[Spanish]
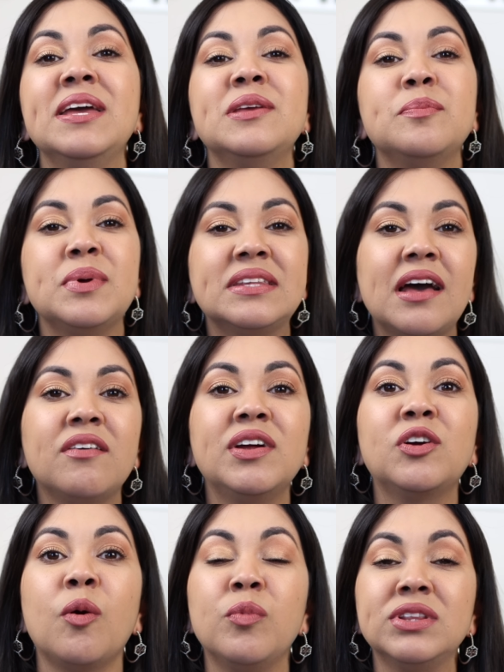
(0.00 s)
y empiezas a
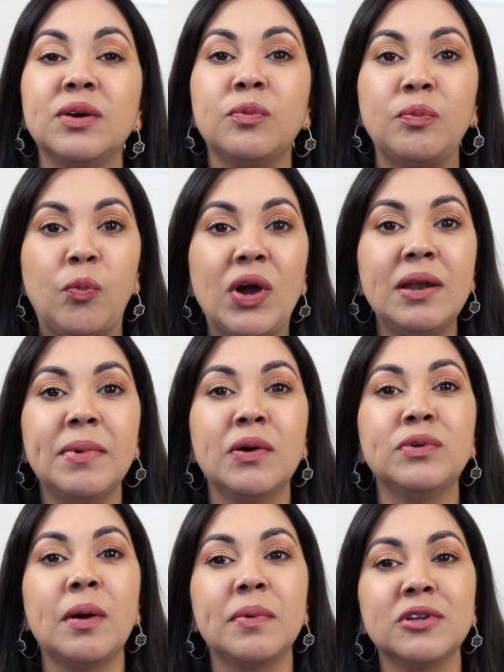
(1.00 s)
ver cómo te vuelves
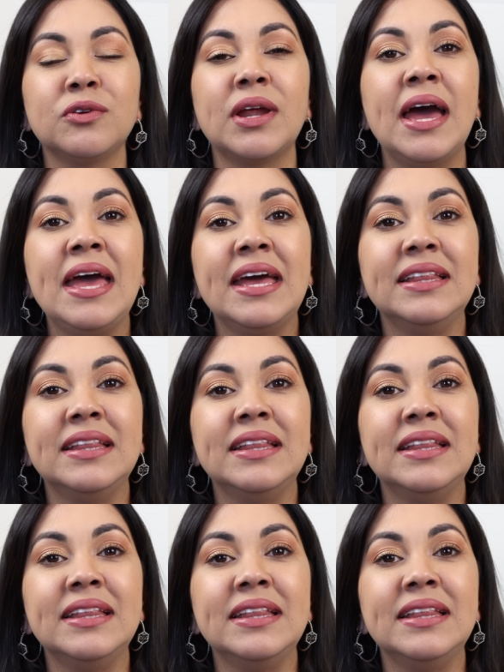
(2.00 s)
una persona